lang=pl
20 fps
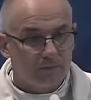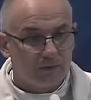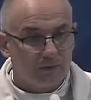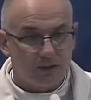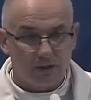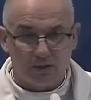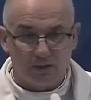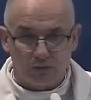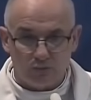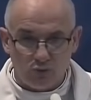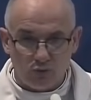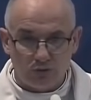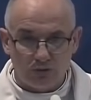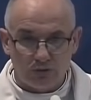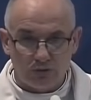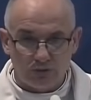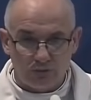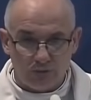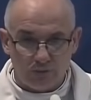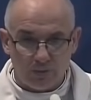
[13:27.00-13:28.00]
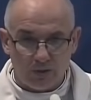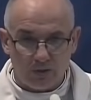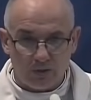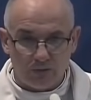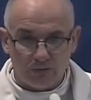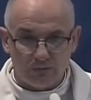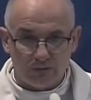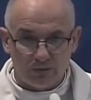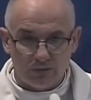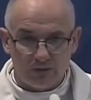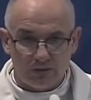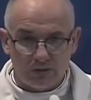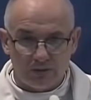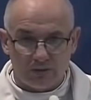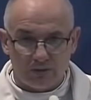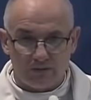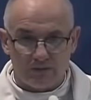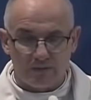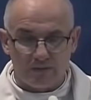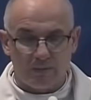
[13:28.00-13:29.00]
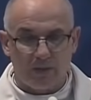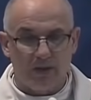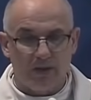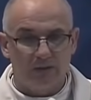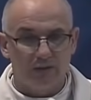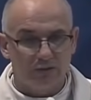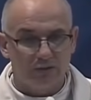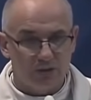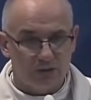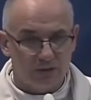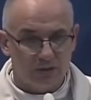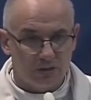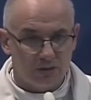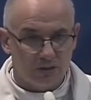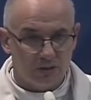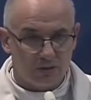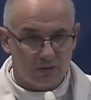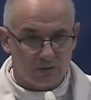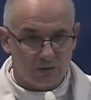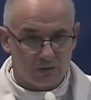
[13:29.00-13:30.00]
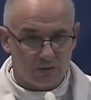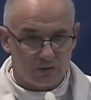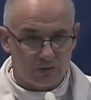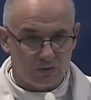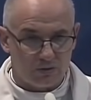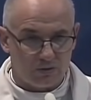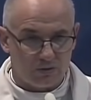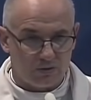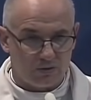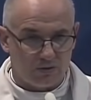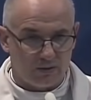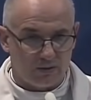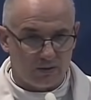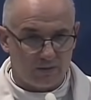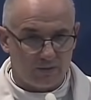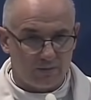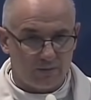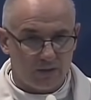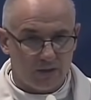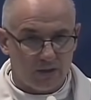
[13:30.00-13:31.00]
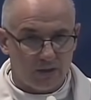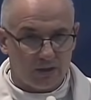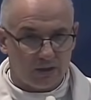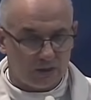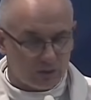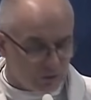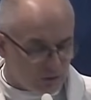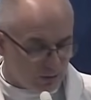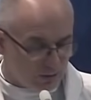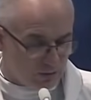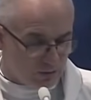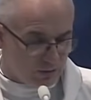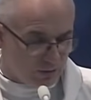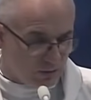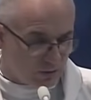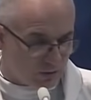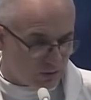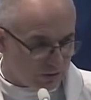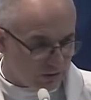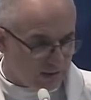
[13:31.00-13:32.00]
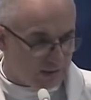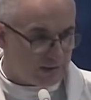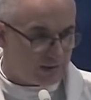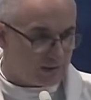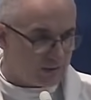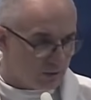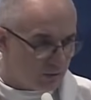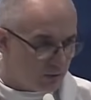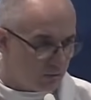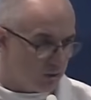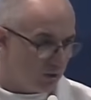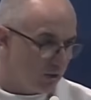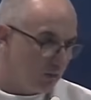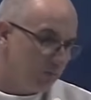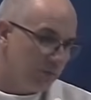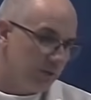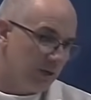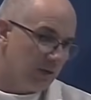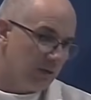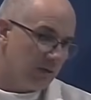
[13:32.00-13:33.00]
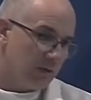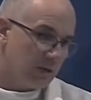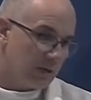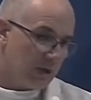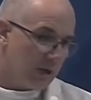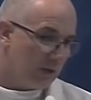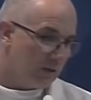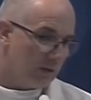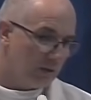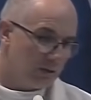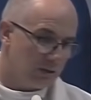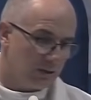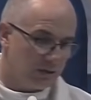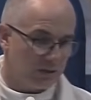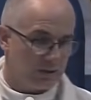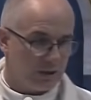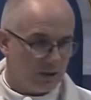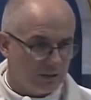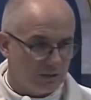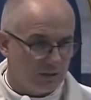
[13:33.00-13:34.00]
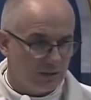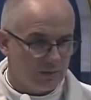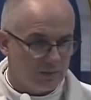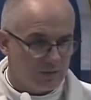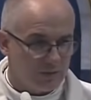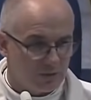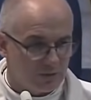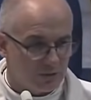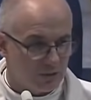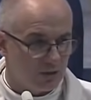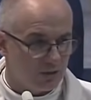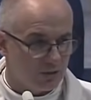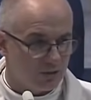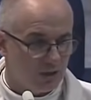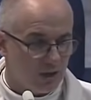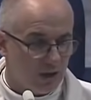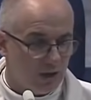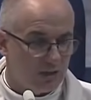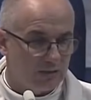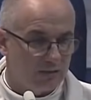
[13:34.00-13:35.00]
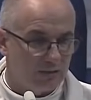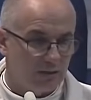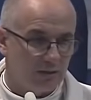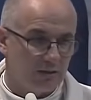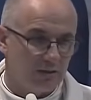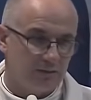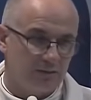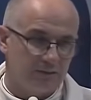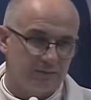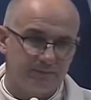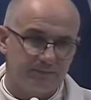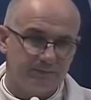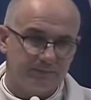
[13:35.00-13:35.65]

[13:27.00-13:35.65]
takich młodych chłopaków idzie na wsparcie do Osowa. I rzeczywiście 14 sierpnia rankiem zaczyna się atak,